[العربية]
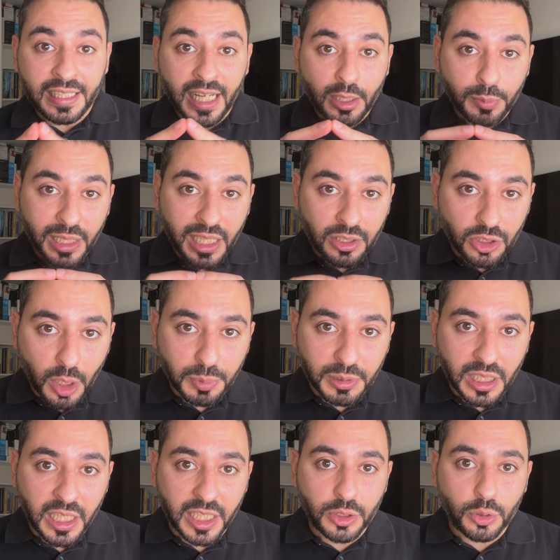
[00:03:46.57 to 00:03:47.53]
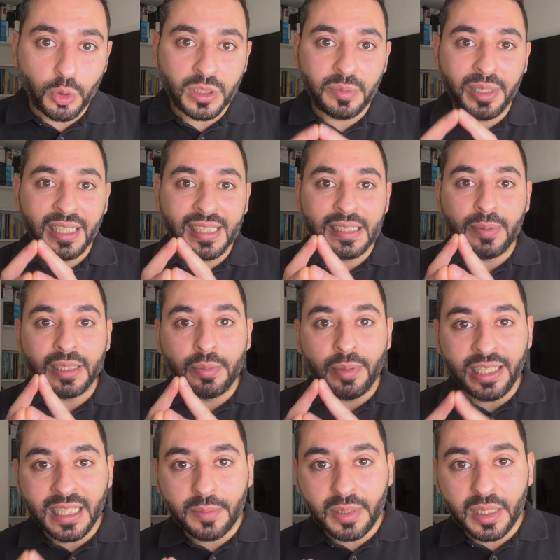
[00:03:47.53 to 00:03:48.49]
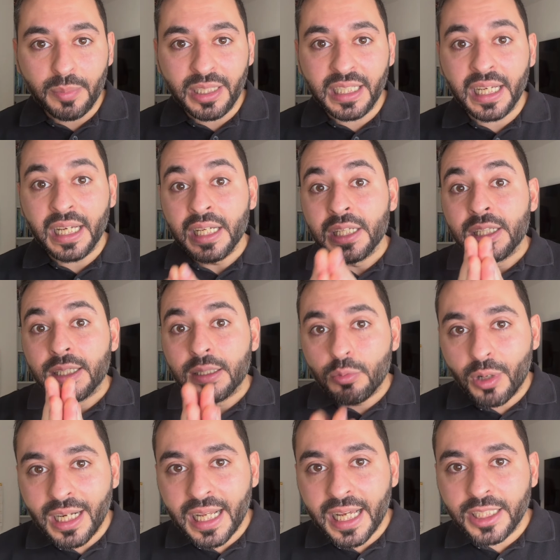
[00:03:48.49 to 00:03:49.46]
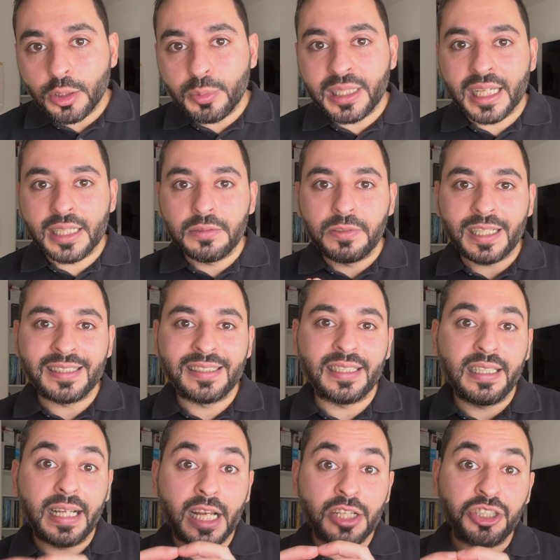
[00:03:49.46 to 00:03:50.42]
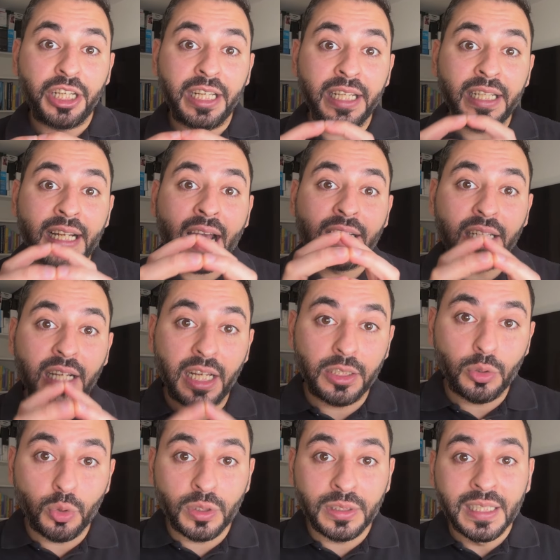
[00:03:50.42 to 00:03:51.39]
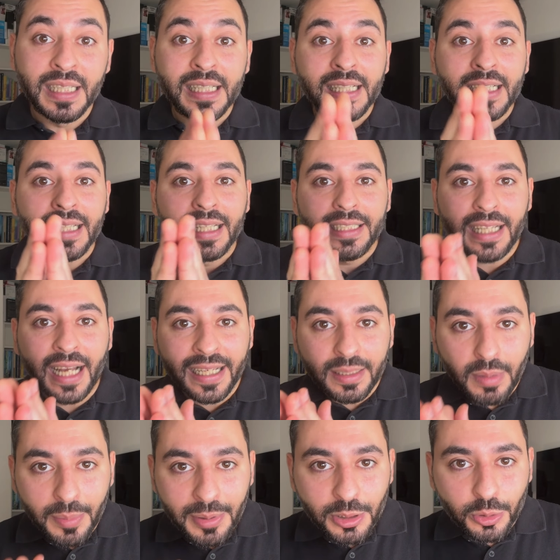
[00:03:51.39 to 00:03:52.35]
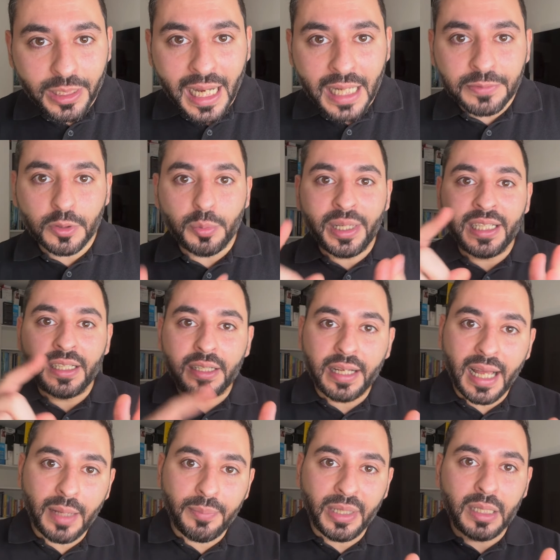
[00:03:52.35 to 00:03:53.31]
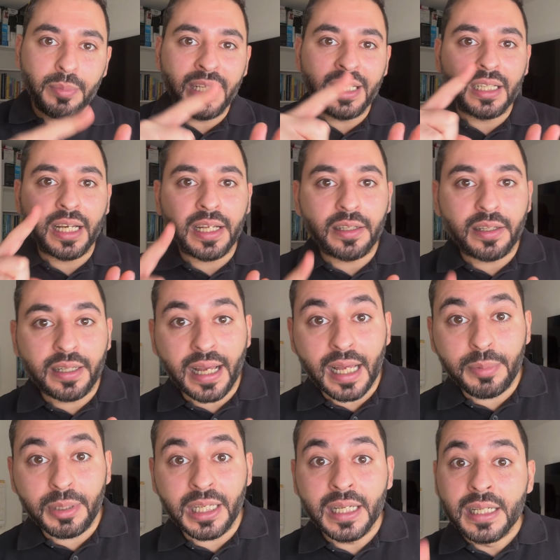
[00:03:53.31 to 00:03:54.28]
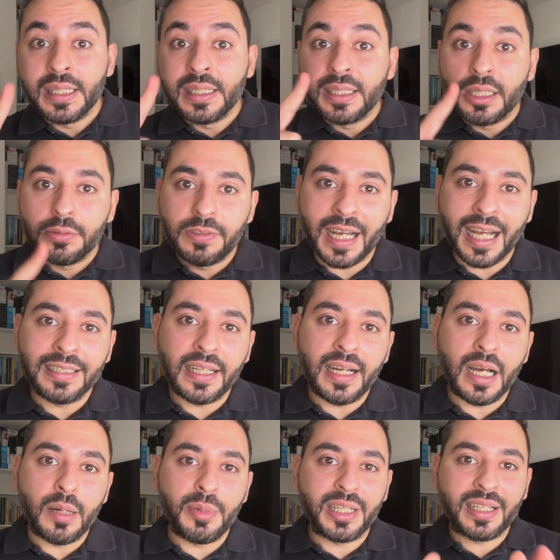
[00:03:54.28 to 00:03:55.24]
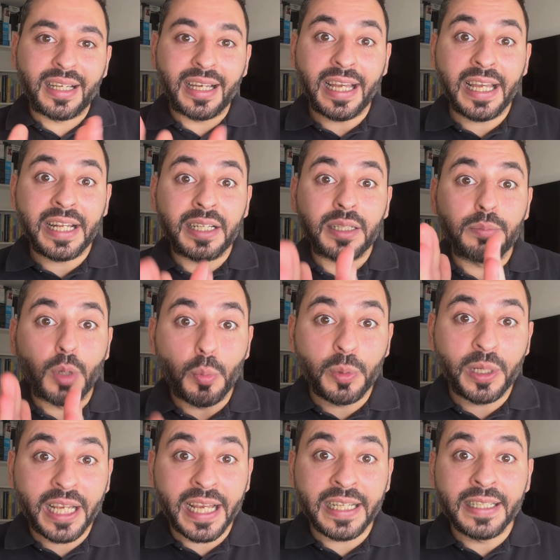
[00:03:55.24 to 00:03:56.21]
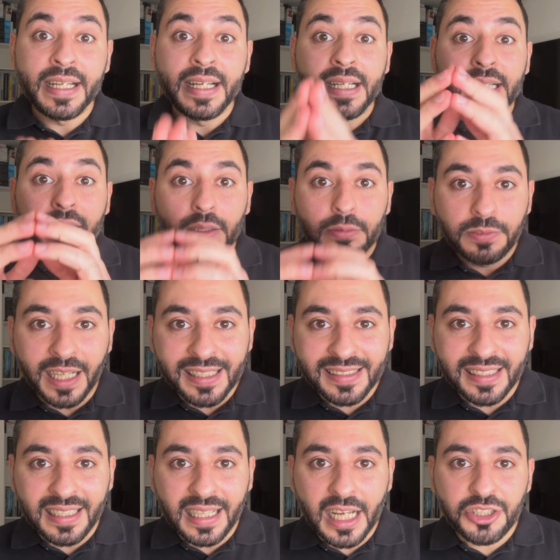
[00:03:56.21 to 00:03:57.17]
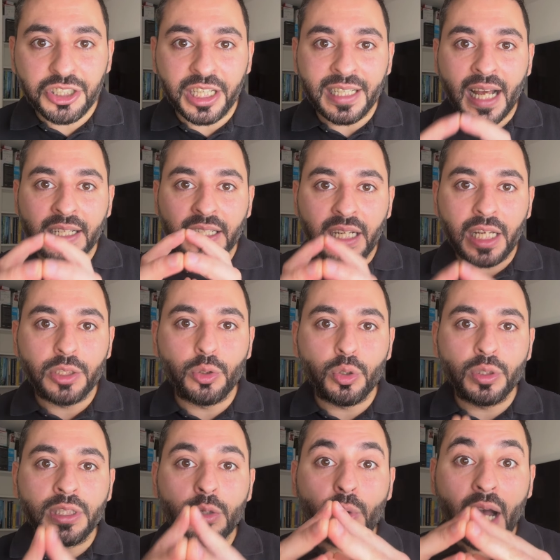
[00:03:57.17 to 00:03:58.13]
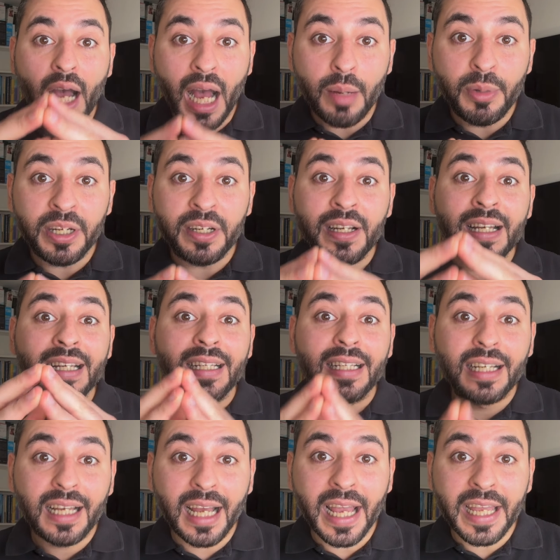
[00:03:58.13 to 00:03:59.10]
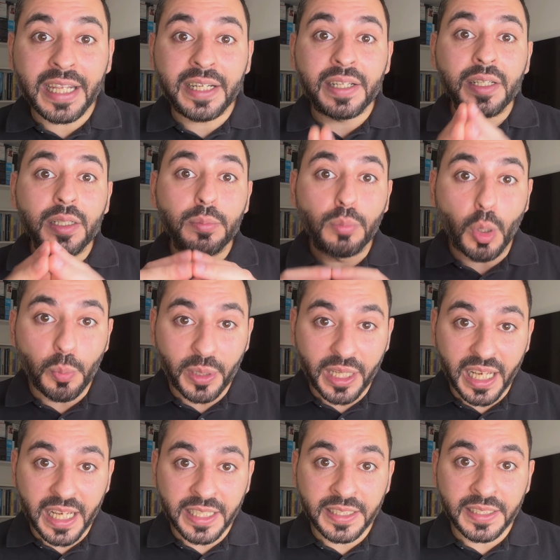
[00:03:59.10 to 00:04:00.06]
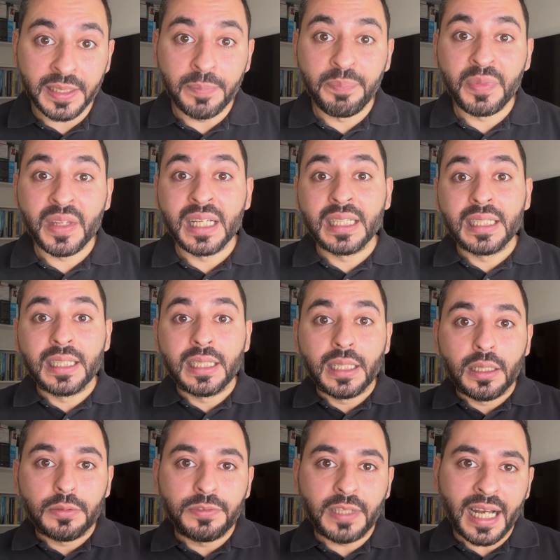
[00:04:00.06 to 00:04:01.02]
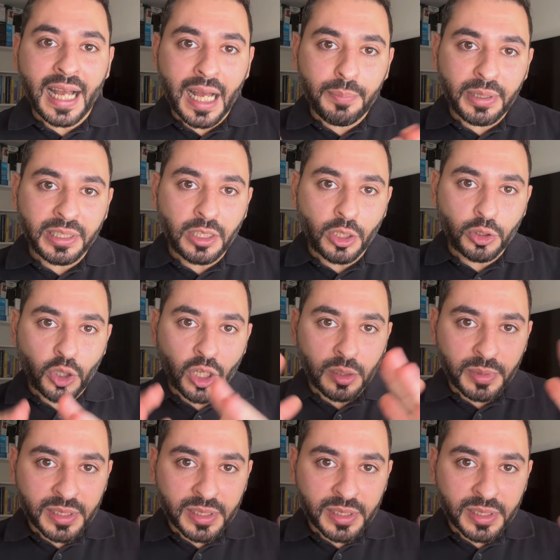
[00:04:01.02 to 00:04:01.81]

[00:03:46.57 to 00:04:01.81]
لا يمكن ضبط الحدود بنسبة 100% ولا يمكن فرز اللاجئين على الحدود يعني ما بيقدروا يعرفوا مين إرهابي مين غير إرهابي فهذا الأمر غير ممكن فرز اللاجئين على الحدود هو أمر غير ممكن فحبيت احطكم